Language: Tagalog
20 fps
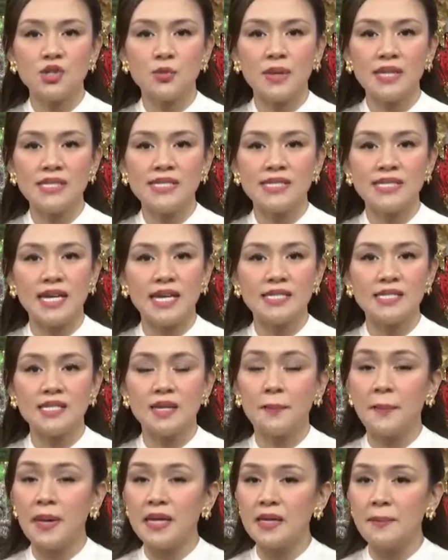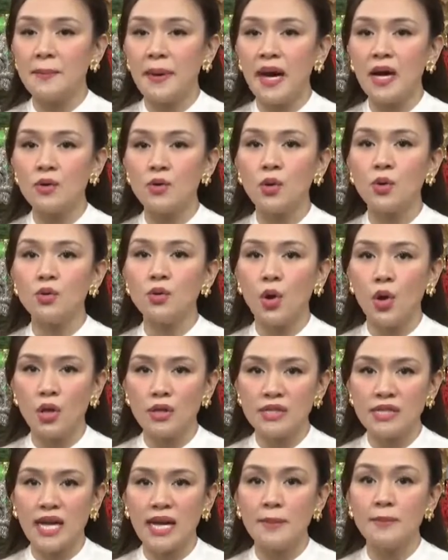Sumadsad sa panibagong
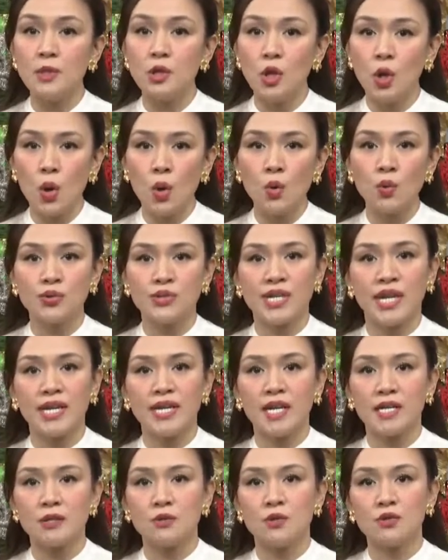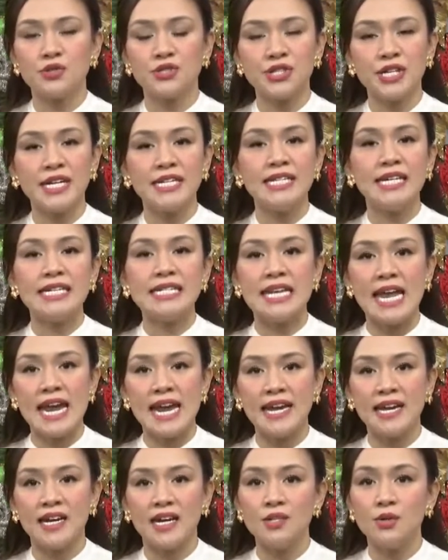all-time low sa ikatlong
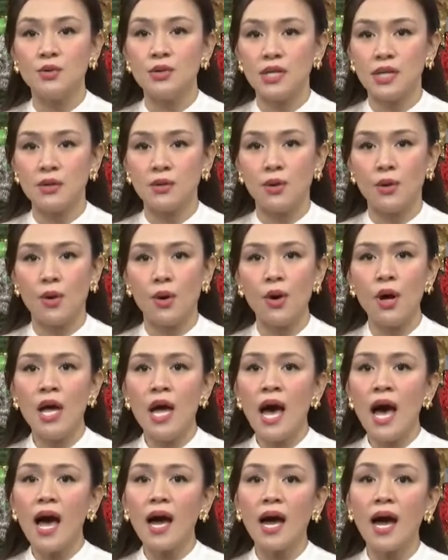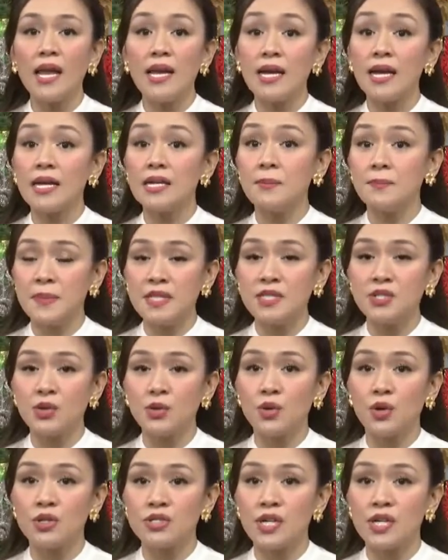trading day ngayong linggo ang halaga ng
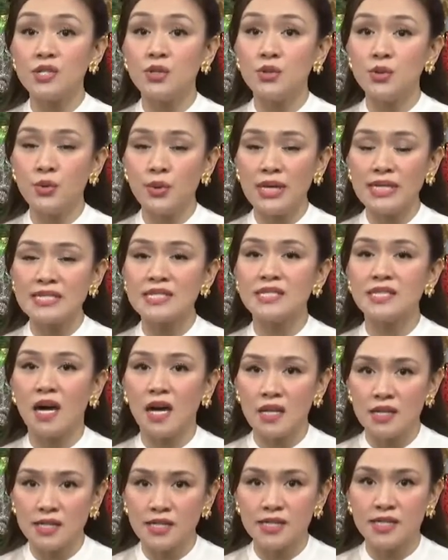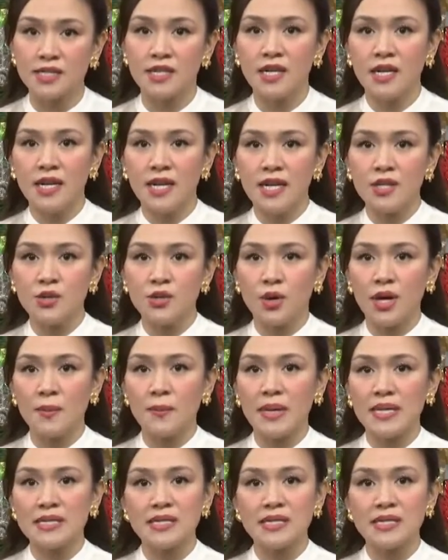piso kontra US dollar. Ito ay